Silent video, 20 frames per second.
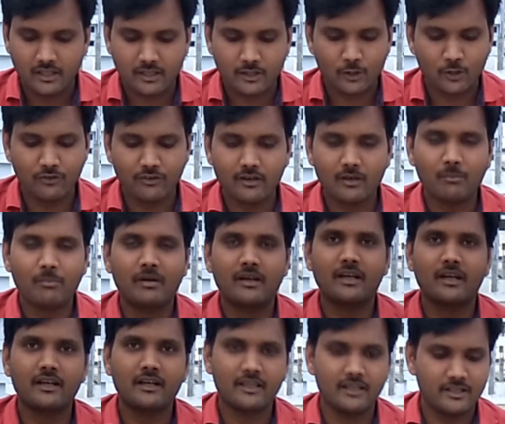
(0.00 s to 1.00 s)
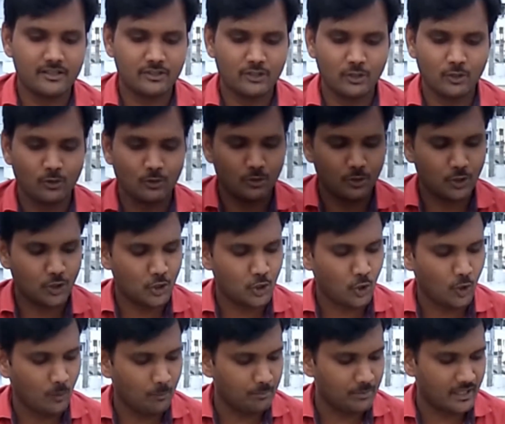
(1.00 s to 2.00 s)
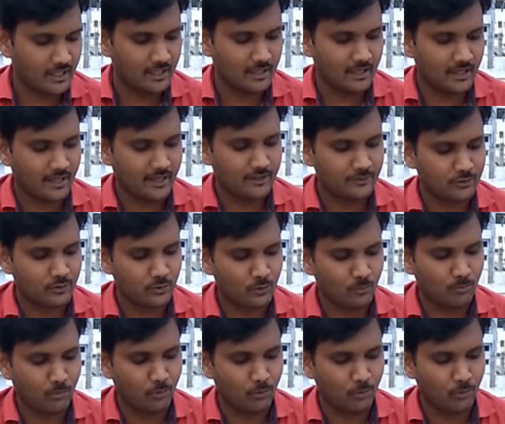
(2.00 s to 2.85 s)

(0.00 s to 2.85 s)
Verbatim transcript: రెండు వేల పన్నెండు ఏసీలో టాప్ టెన్ ర్యాంక్స్తో